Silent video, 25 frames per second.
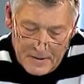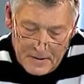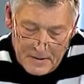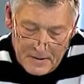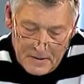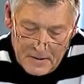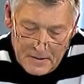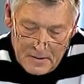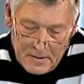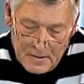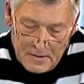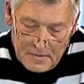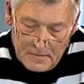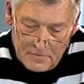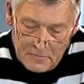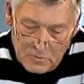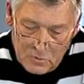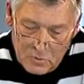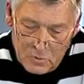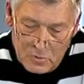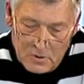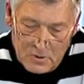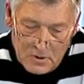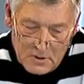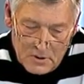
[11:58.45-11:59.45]
Э,
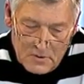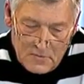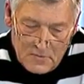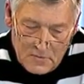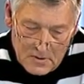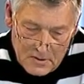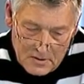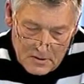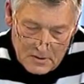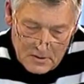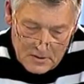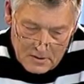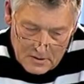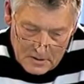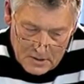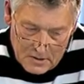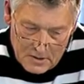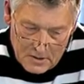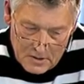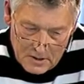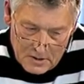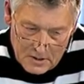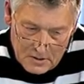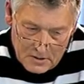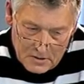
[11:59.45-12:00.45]
Все это связано,
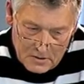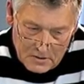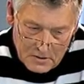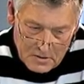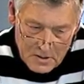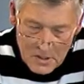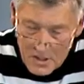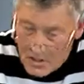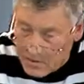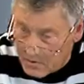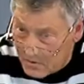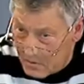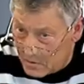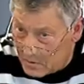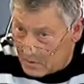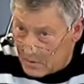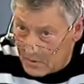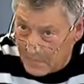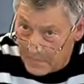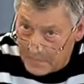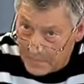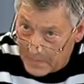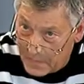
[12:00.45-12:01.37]
конечно, с нервами.